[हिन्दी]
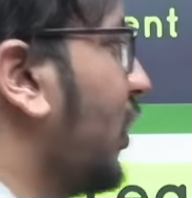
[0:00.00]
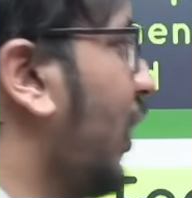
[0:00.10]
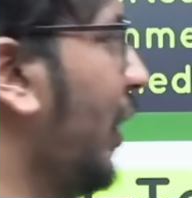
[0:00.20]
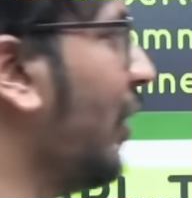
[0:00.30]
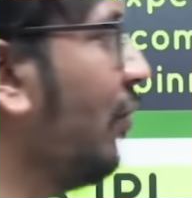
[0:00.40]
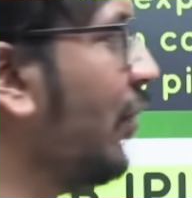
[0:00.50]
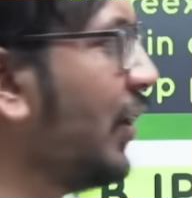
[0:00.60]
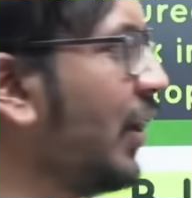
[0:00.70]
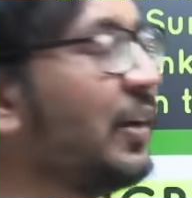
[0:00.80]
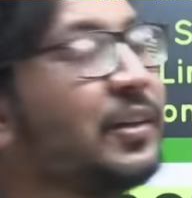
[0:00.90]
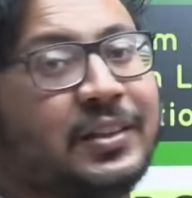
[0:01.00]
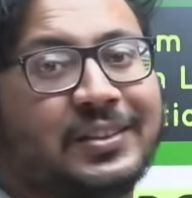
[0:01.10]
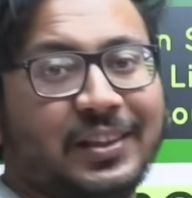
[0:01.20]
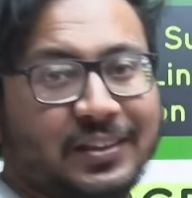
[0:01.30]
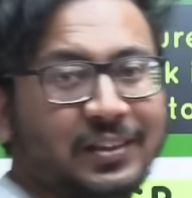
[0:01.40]
करिएगा वन
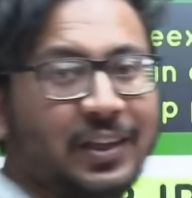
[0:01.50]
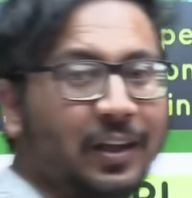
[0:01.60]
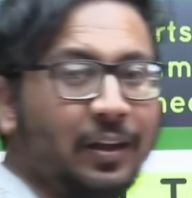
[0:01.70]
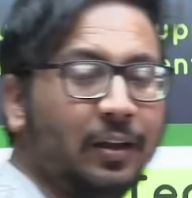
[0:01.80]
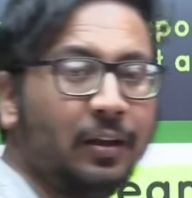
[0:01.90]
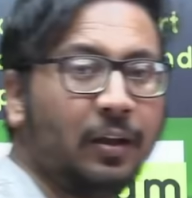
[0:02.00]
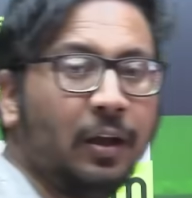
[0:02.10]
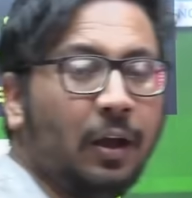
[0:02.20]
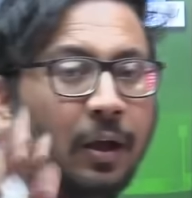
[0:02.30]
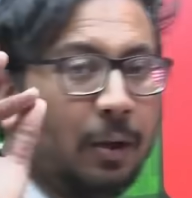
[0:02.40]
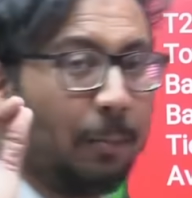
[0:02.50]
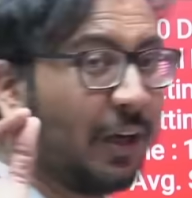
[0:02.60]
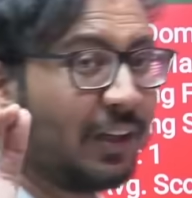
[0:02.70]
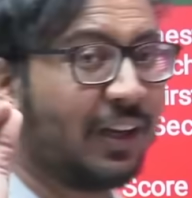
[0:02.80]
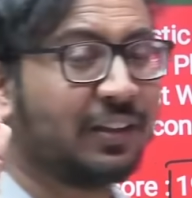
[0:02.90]
का
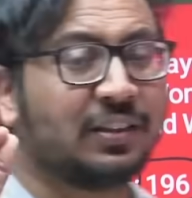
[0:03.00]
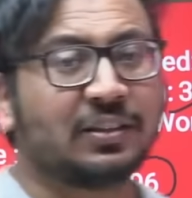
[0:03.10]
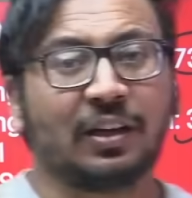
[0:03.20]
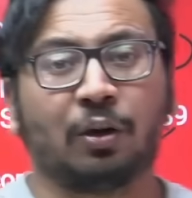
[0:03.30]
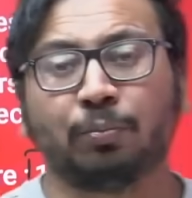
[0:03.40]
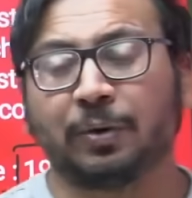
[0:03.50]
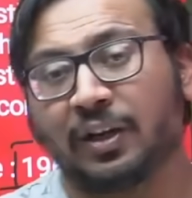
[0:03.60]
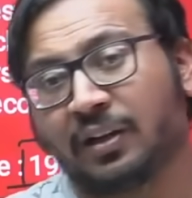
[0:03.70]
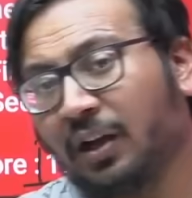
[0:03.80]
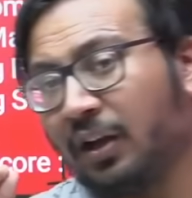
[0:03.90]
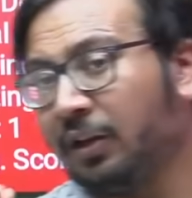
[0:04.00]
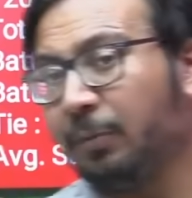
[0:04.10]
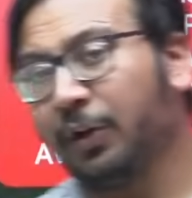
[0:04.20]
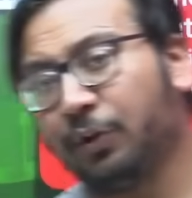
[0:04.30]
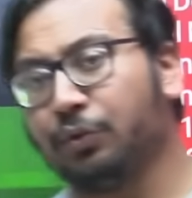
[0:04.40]
बट गई इस ग्राउंड पर एक कहानी
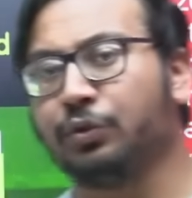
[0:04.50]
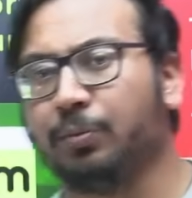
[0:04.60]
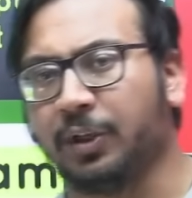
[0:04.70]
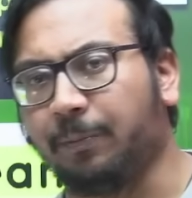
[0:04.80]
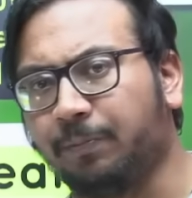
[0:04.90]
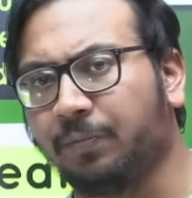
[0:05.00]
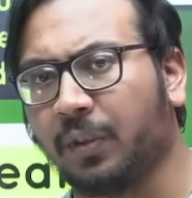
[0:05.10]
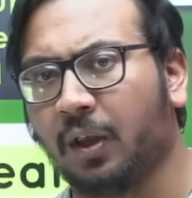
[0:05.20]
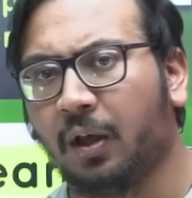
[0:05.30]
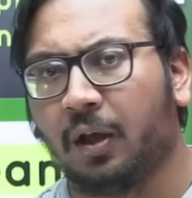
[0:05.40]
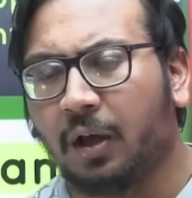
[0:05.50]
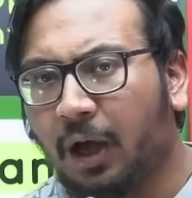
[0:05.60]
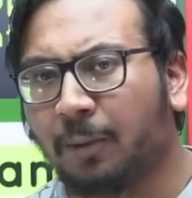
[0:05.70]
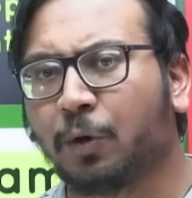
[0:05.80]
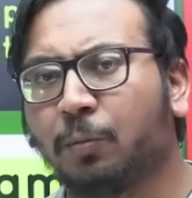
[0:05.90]
में ट्विस्ट भी है
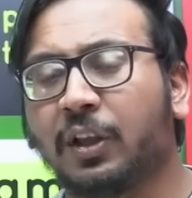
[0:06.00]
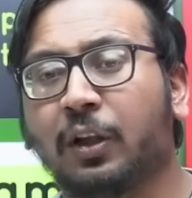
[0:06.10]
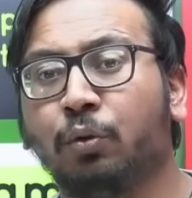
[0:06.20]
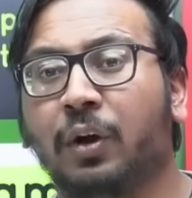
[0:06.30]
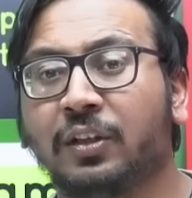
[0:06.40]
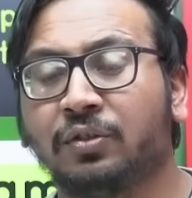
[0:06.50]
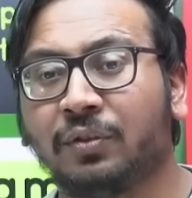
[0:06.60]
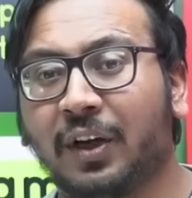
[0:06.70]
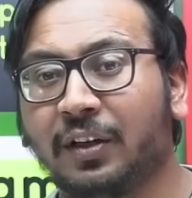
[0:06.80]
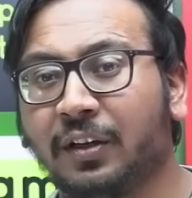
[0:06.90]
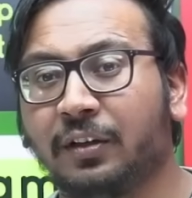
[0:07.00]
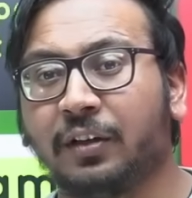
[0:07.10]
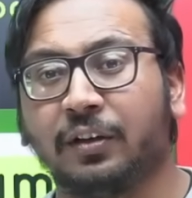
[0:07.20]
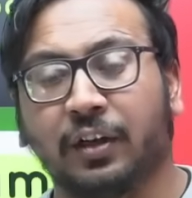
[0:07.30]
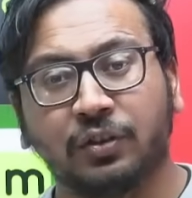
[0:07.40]
आपको बता दू राजीव गांधी
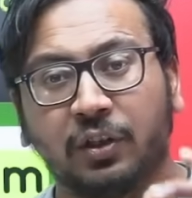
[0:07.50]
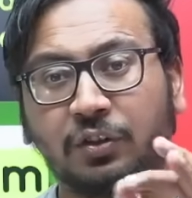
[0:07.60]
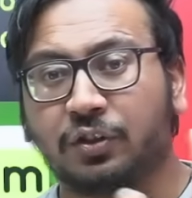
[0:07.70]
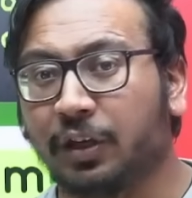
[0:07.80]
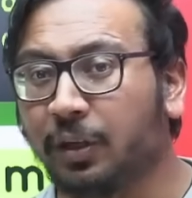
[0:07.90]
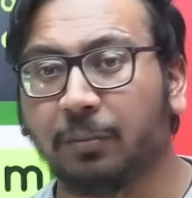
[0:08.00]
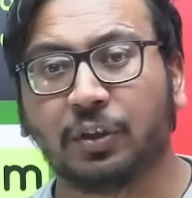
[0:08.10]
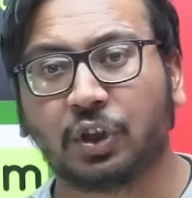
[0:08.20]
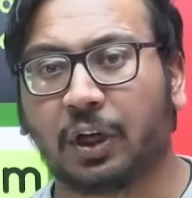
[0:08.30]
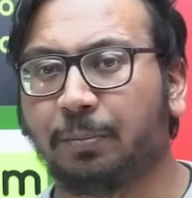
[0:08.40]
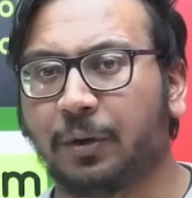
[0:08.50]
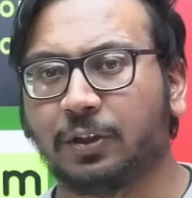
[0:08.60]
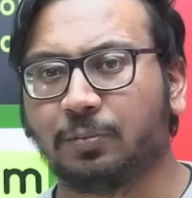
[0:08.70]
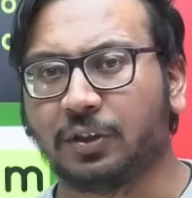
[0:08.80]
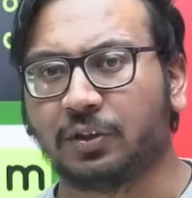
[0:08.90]
इंटरनेशनल स्टेडियम में चार
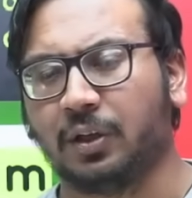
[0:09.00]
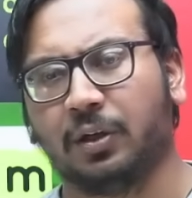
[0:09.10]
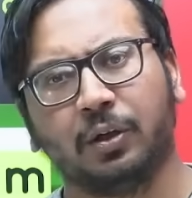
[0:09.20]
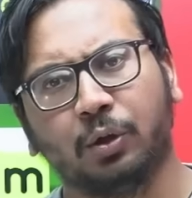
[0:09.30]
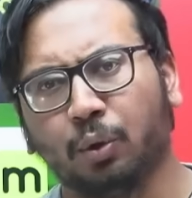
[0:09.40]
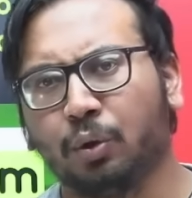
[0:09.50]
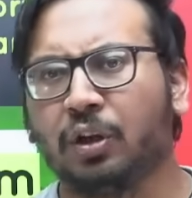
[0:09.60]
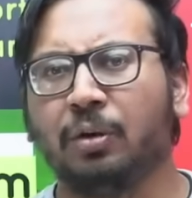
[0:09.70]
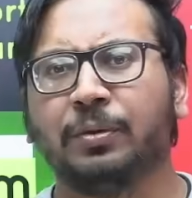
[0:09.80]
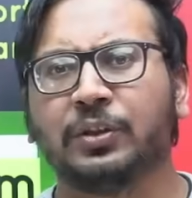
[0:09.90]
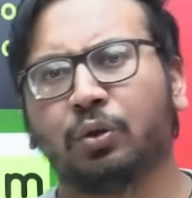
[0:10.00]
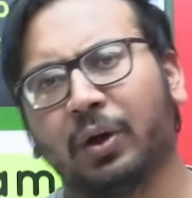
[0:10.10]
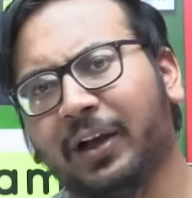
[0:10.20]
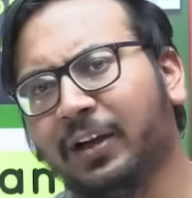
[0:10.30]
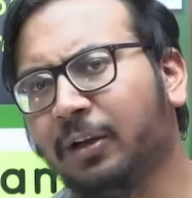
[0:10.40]
पांच पिच है दो तीन पिच तो
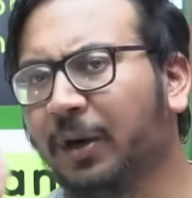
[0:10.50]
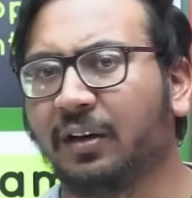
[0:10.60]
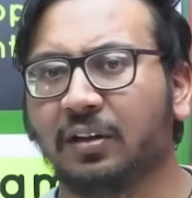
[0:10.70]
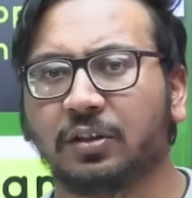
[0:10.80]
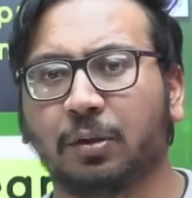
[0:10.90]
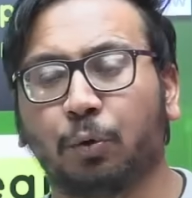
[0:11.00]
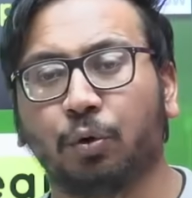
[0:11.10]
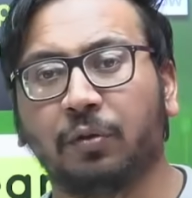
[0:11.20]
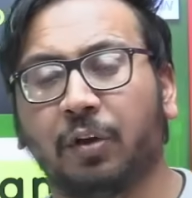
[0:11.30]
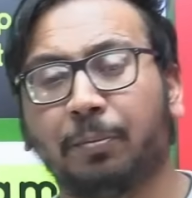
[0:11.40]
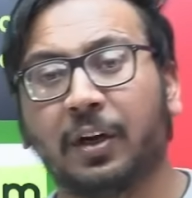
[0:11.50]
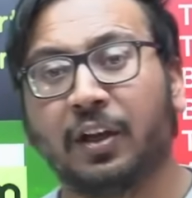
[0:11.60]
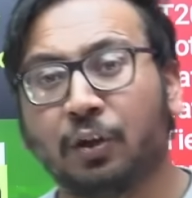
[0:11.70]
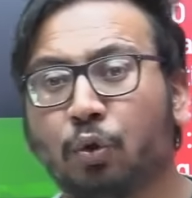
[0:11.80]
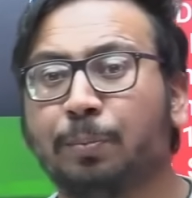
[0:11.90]
हाईली बैटिंग सपोर्टिव है पर
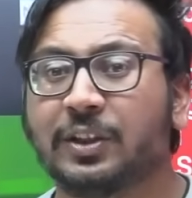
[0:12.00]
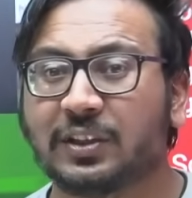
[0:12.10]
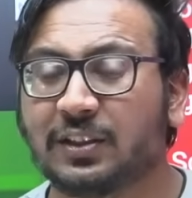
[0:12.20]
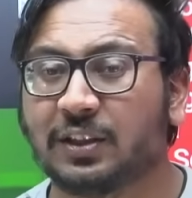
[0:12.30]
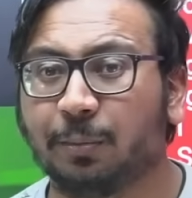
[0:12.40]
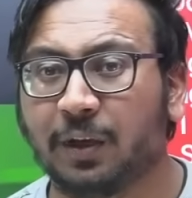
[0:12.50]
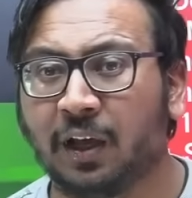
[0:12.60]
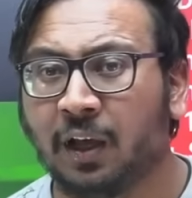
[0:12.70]
एक दो पिच ऐसे भी है